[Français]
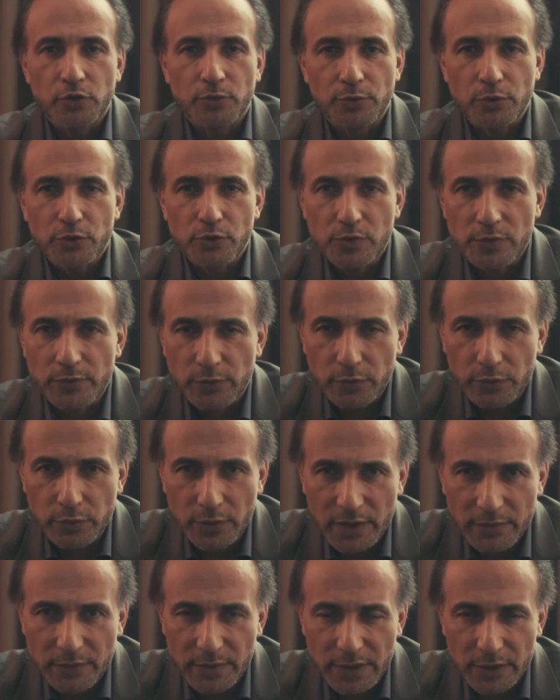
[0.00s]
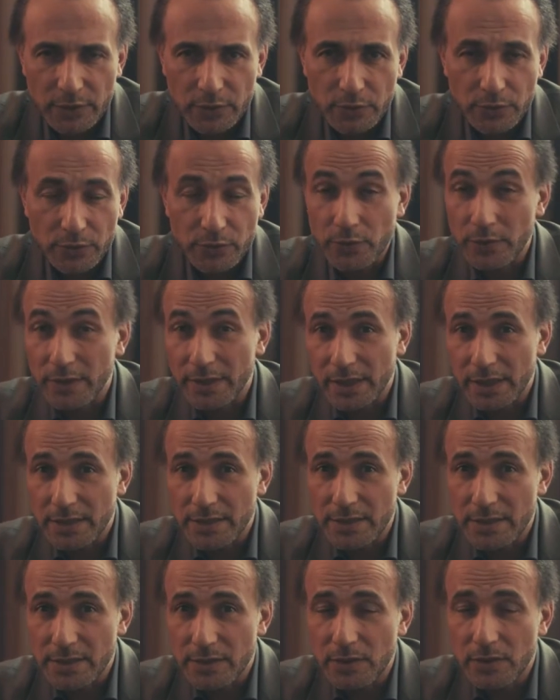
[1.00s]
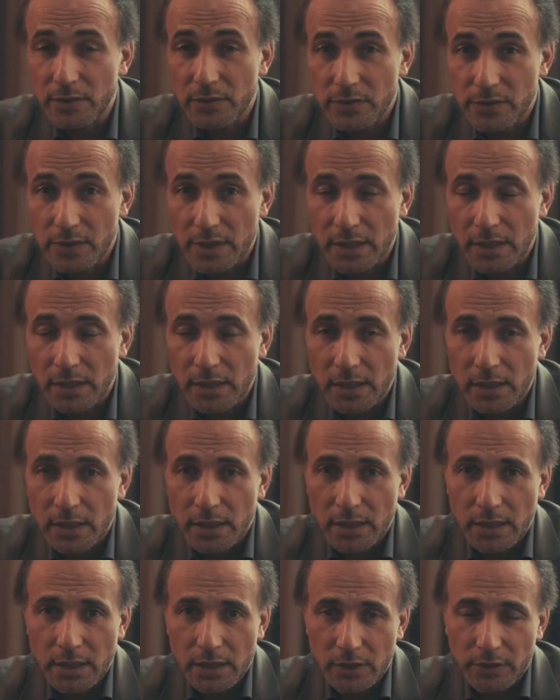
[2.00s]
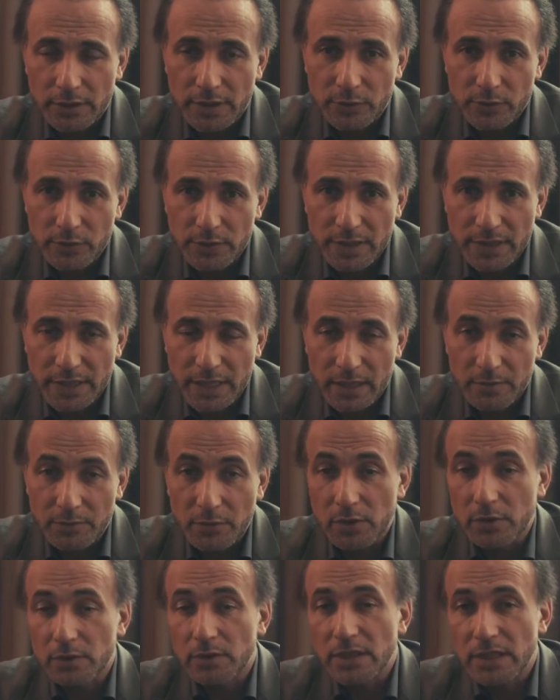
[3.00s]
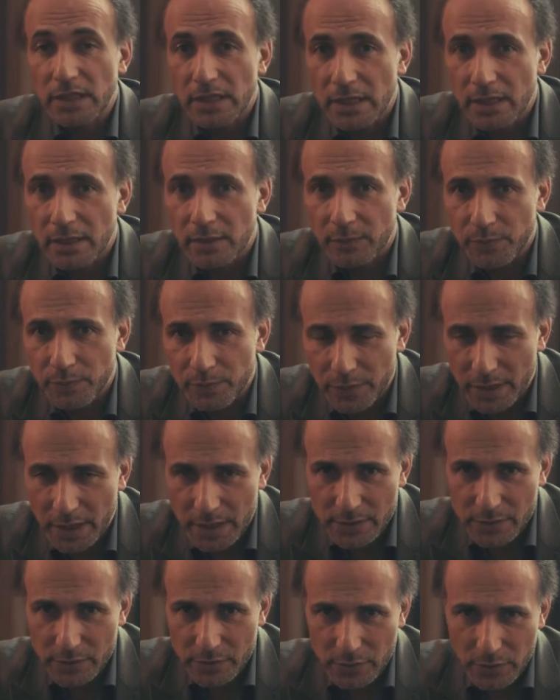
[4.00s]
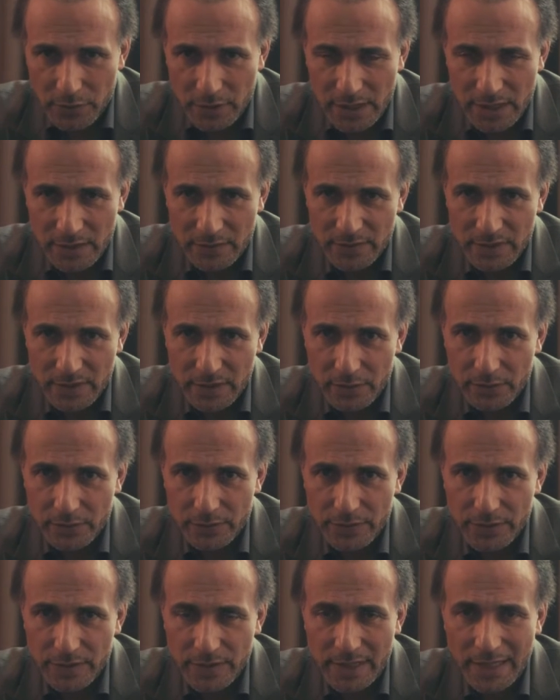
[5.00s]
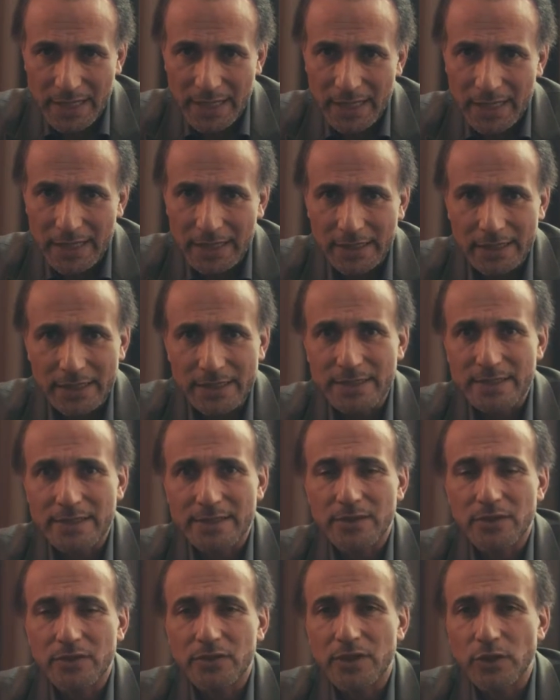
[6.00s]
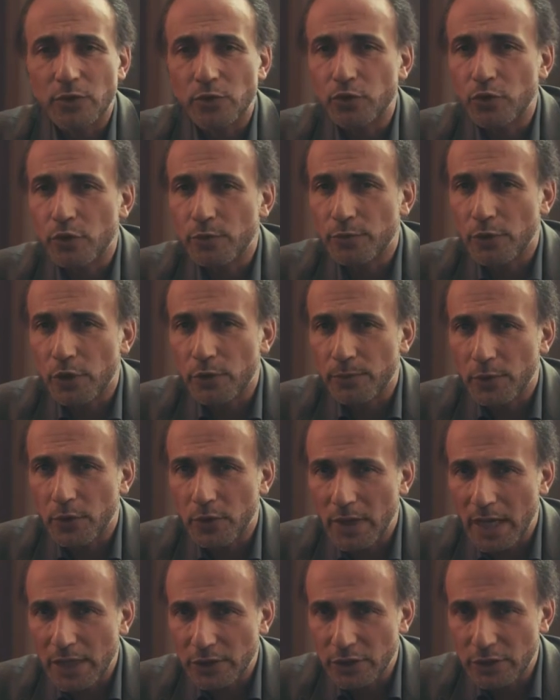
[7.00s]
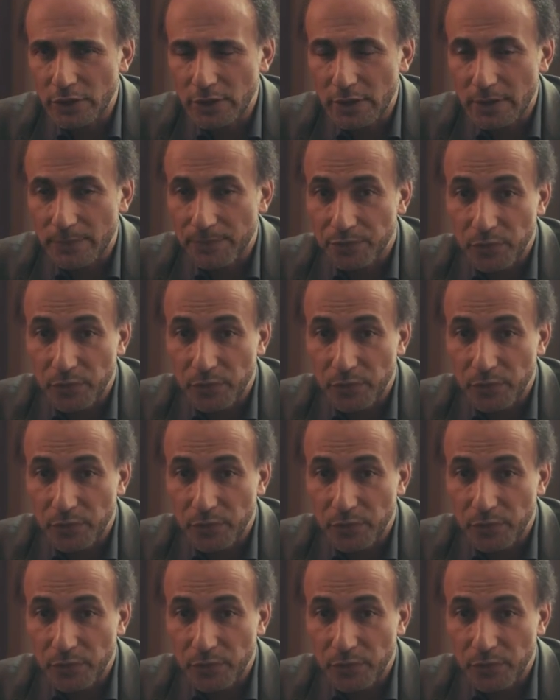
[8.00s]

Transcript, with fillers: poursuivons nos réflexions sur les résistances et il en est une également qui est presque évidente, c'est la résistance à notre propre lâcheté